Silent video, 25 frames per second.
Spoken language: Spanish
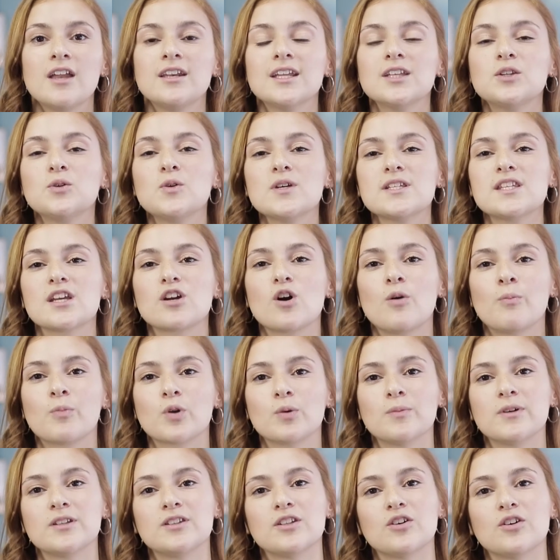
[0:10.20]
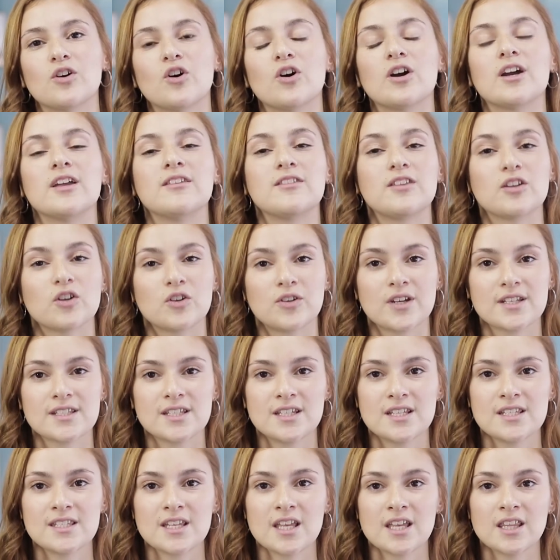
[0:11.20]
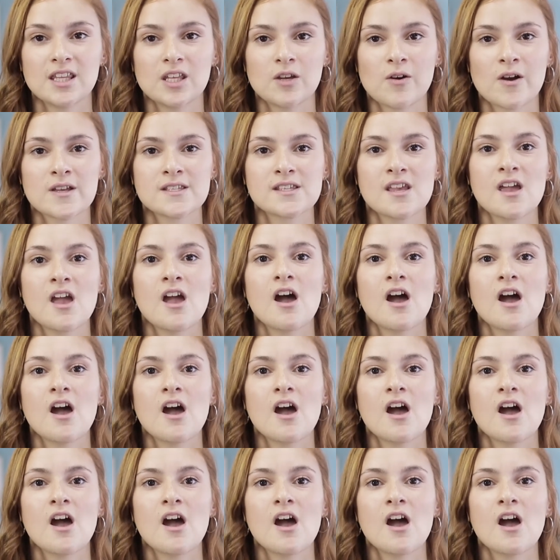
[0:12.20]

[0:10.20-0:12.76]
Natura se comprometió, entre otras iniciativas,